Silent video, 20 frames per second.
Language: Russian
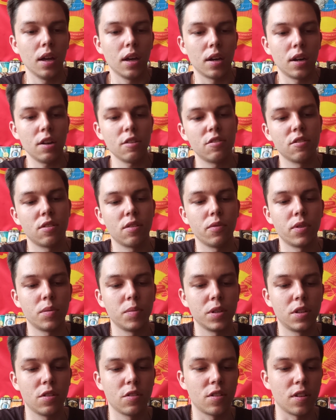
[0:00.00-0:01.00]
Разница в
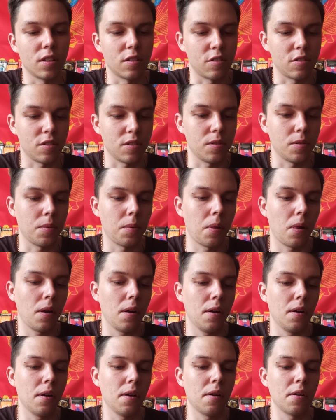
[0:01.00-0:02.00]
ароматизации.
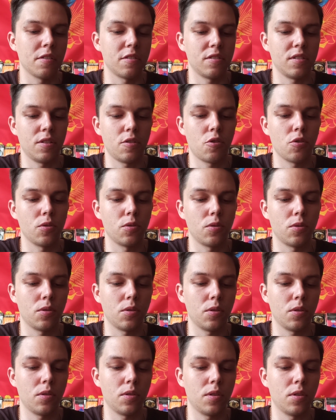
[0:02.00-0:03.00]
А, значит,
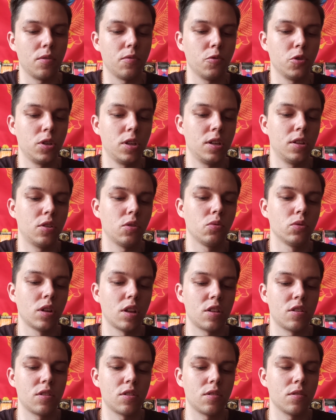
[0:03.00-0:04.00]
э, вот это у
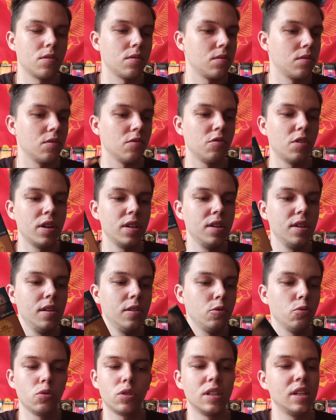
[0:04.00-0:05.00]
нас
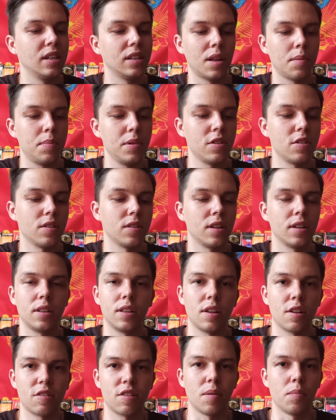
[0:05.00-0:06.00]
ваниль, тут не написано,
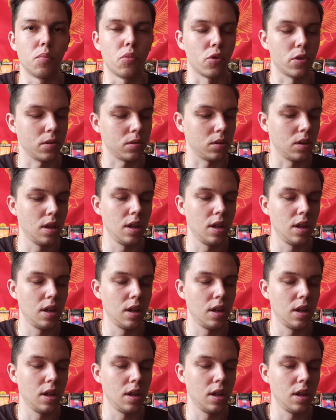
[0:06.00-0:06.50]
это я сам понял.